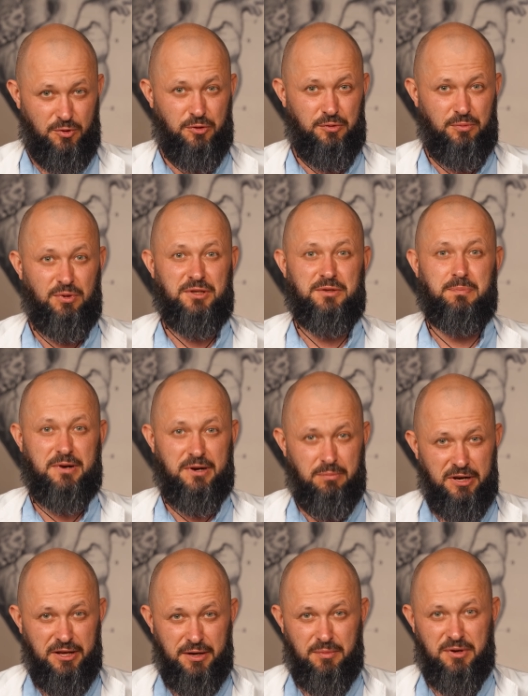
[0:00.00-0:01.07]
Могут быть
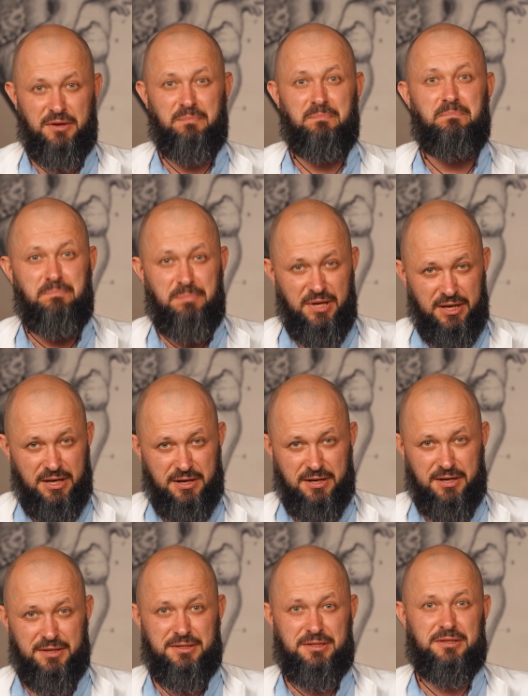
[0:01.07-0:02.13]
проблемы,
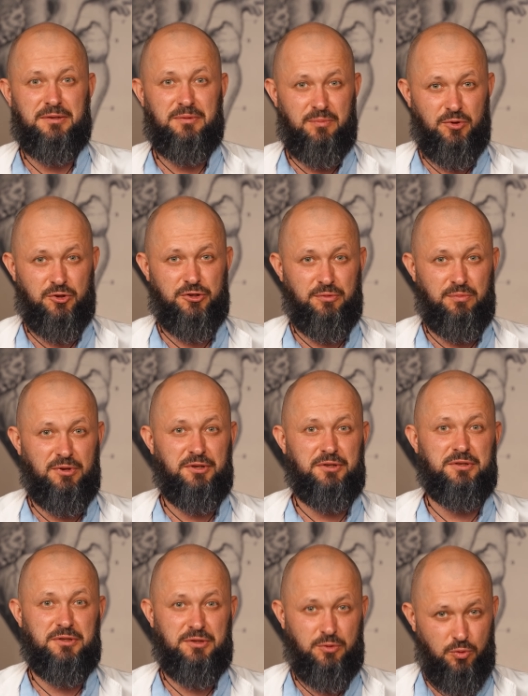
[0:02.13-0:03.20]
перхоть, может
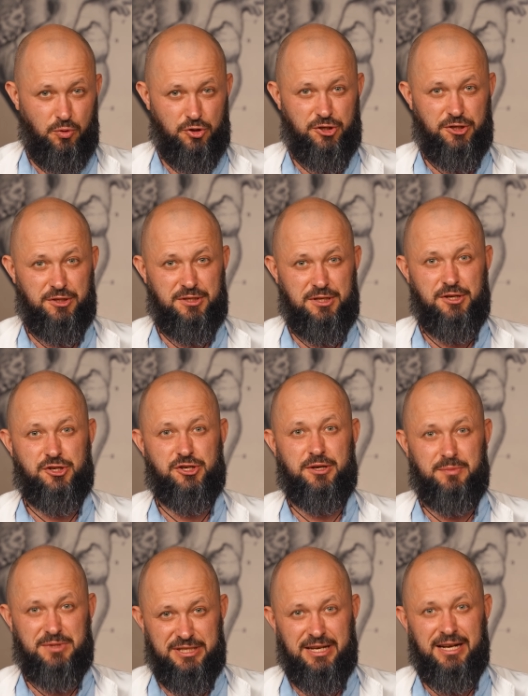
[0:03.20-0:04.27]
быть кожа
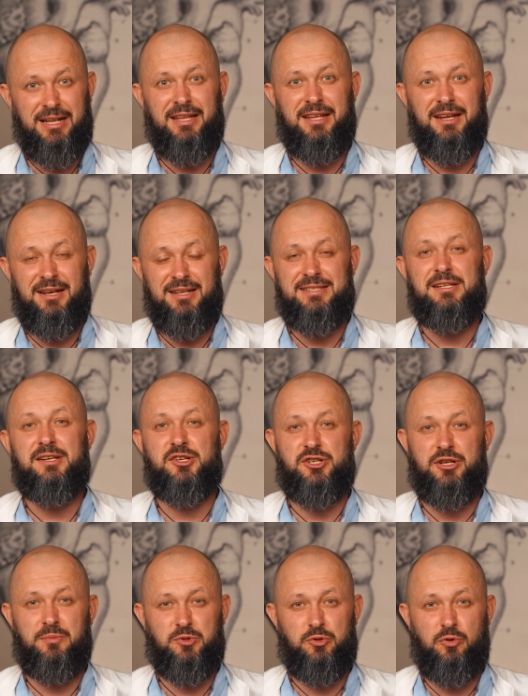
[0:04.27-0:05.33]
слишком сальная или
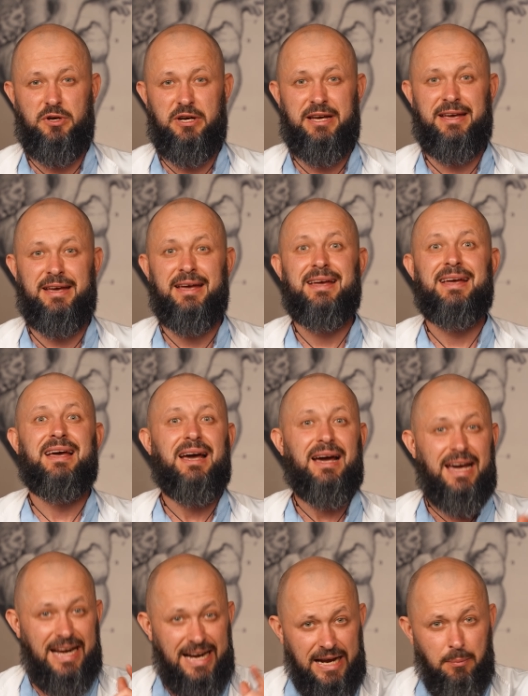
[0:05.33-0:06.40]
слишком сухая.
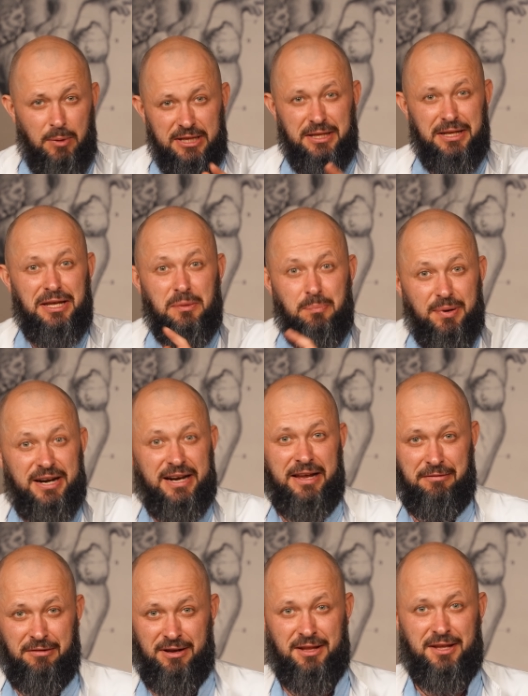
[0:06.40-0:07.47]
Грамотное и
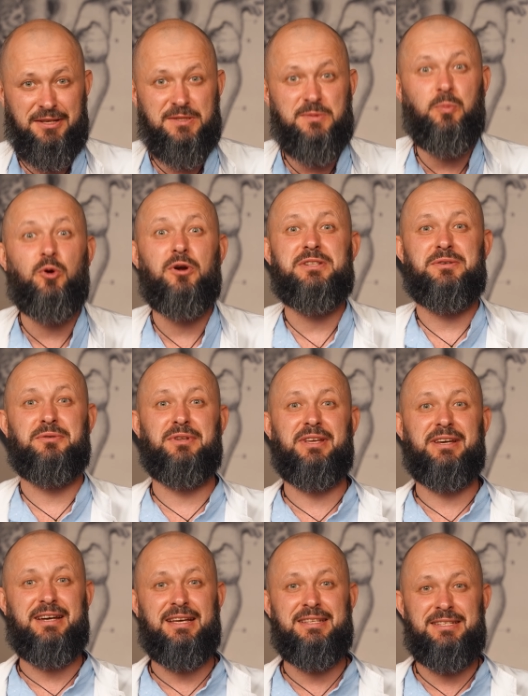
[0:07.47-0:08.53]
правильное
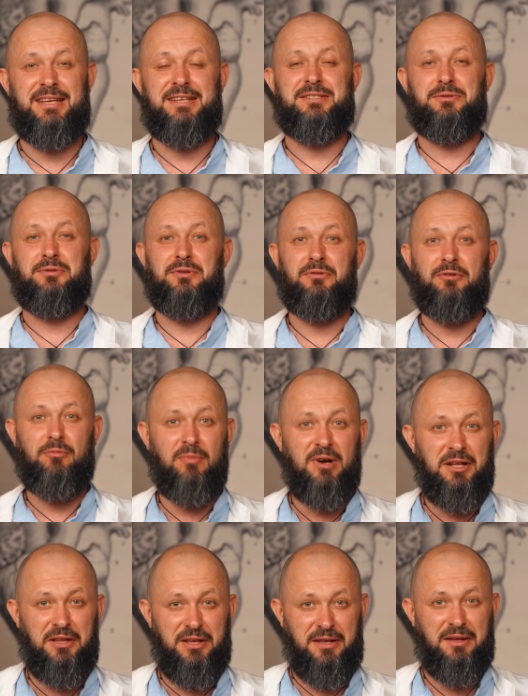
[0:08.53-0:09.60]
использование хозяйственного
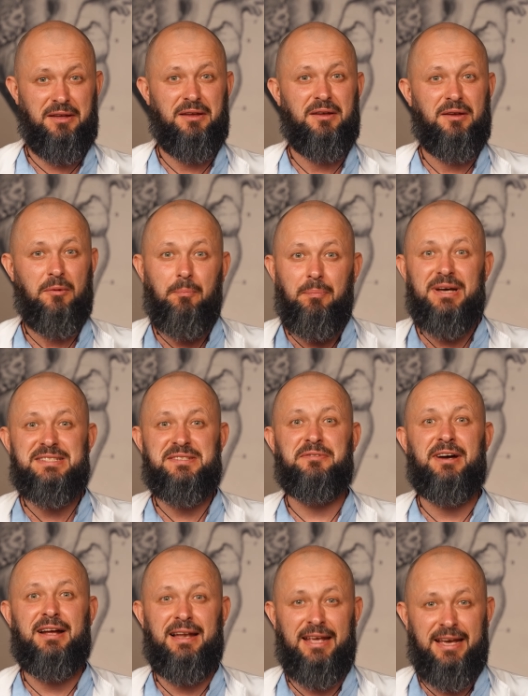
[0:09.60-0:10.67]
мыла –
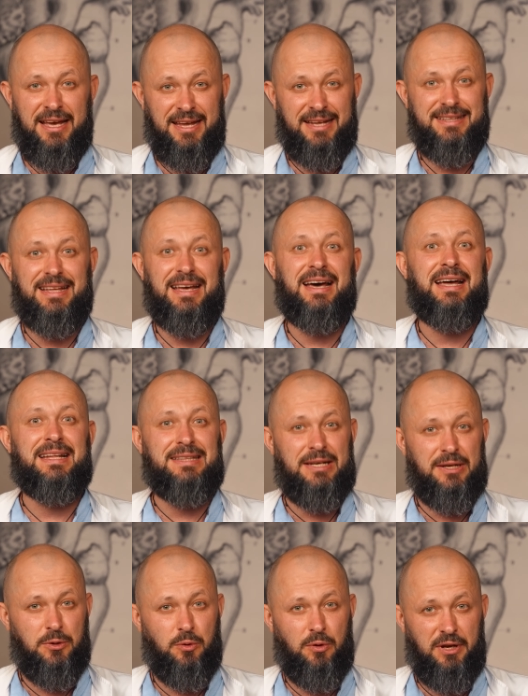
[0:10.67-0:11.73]
позволяет
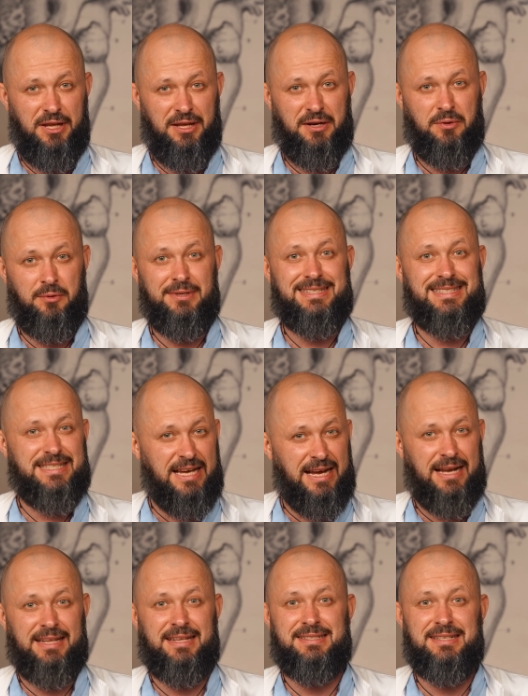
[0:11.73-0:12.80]
отрегулировать
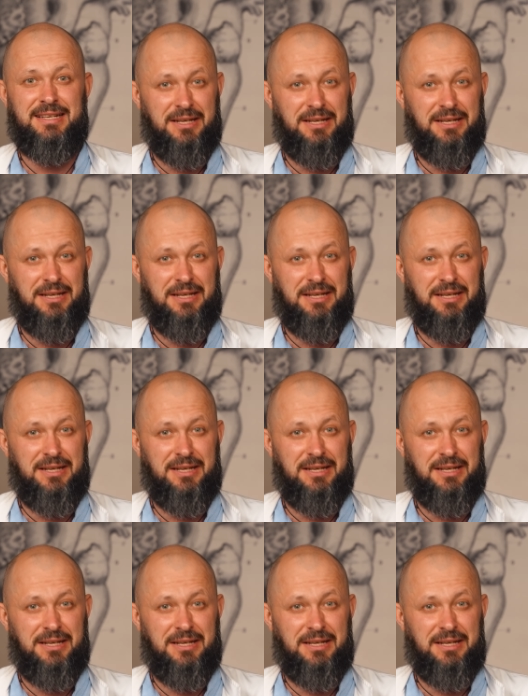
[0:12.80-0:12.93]
сальность